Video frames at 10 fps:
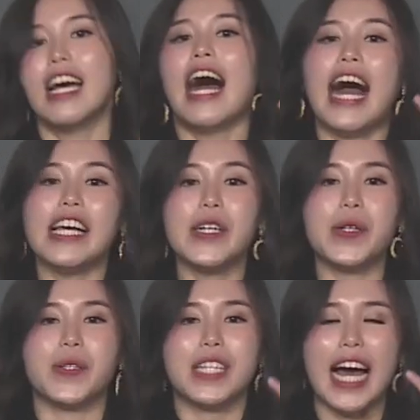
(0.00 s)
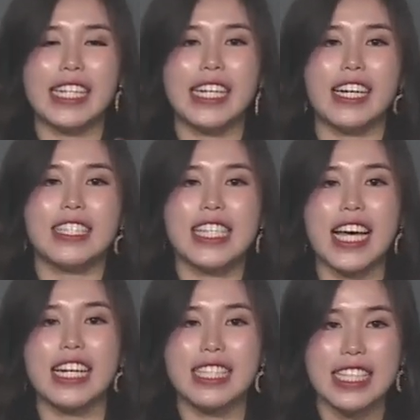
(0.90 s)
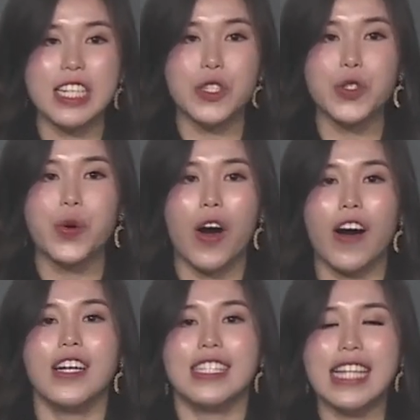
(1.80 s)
还有它的这个技术哦，